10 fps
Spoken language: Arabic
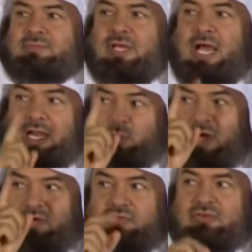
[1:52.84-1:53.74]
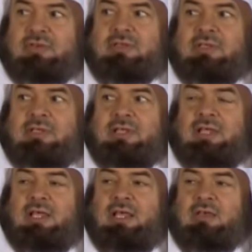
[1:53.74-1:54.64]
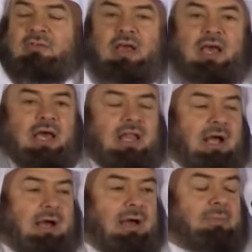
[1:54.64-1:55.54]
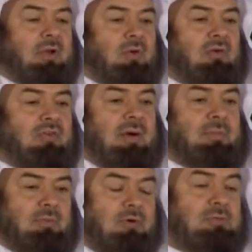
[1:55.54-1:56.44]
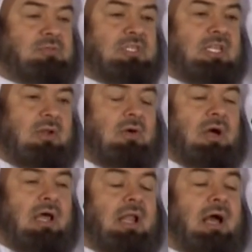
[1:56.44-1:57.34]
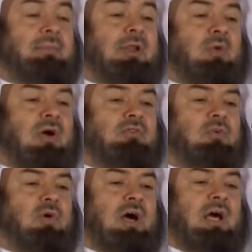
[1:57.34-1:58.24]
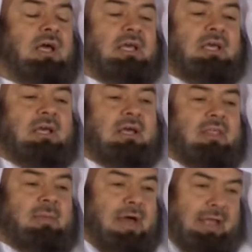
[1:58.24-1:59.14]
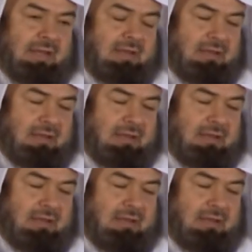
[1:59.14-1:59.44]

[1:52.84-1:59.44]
على الوقف هلا هلا هلا بالسحبه امر الوقف امر مهم جدا هلا باللي عنده تصريفات كثير ضمان